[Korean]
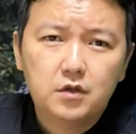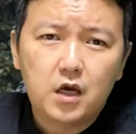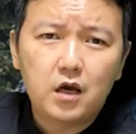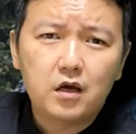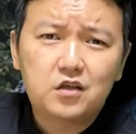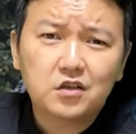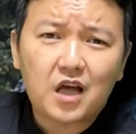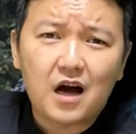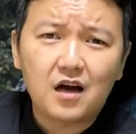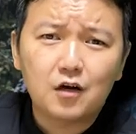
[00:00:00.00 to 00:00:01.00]
네그
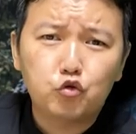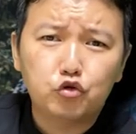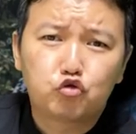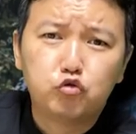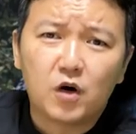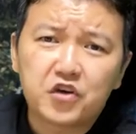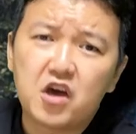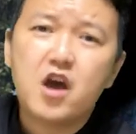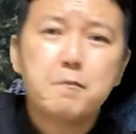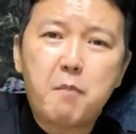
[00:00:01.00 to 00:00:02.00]
당하고의
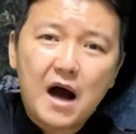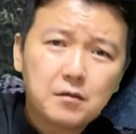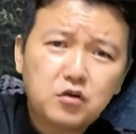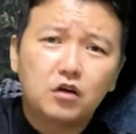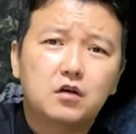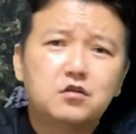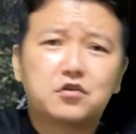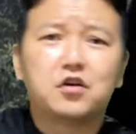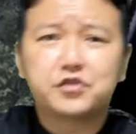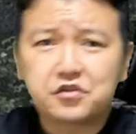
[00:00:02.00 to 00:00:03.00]
주먹에 마음껏 얻어
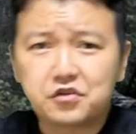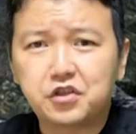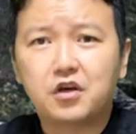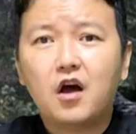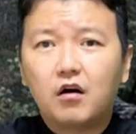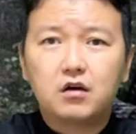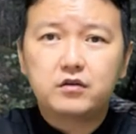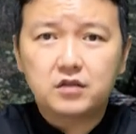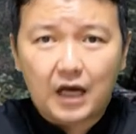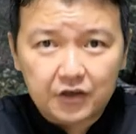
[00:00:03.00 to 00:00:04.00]
터졌으니
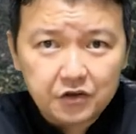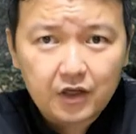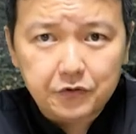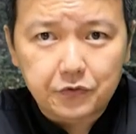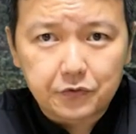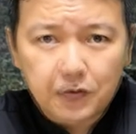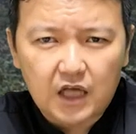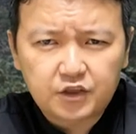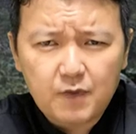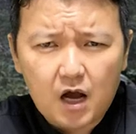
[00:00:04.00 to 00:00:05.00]
어련하겠나요?
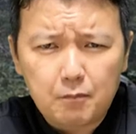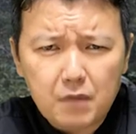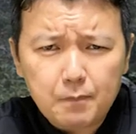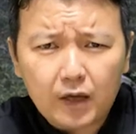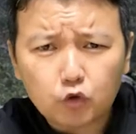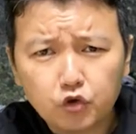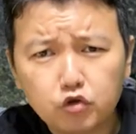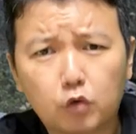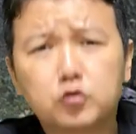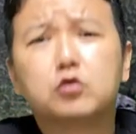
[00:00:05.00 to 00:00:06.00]
하지만 앞만 봐도
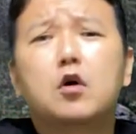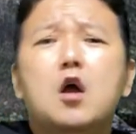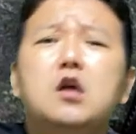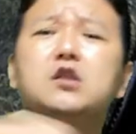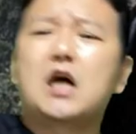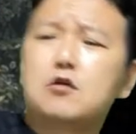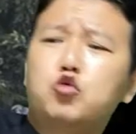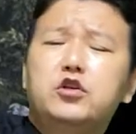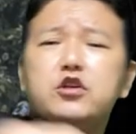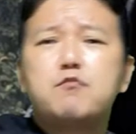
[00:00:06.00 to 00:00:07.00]
이놈은 이
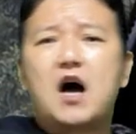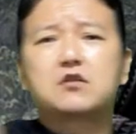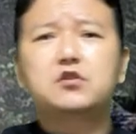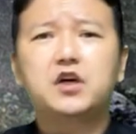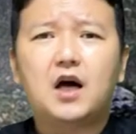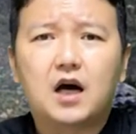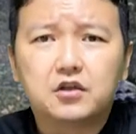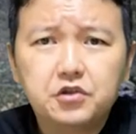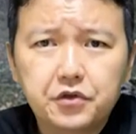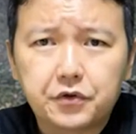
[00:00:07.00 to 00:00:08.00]
짱조린이 마적대가
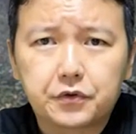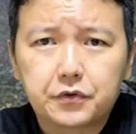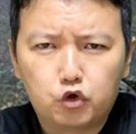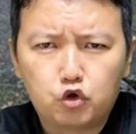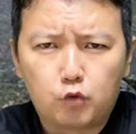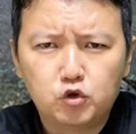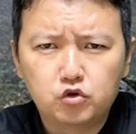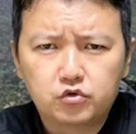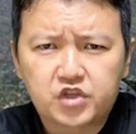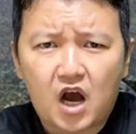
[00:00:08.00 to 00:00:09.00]
아닌데요.
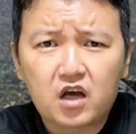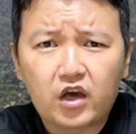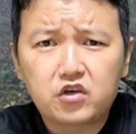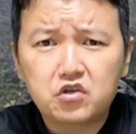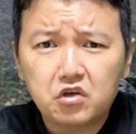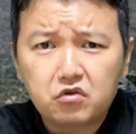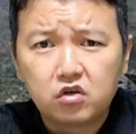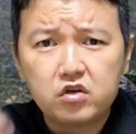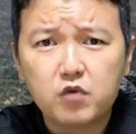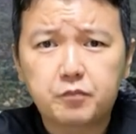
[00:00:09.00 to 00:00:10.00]
이놈은 자객인 게
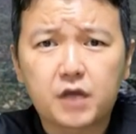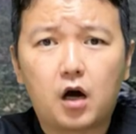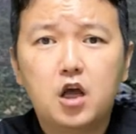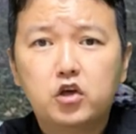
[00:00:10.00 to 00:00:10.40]
틀림없다.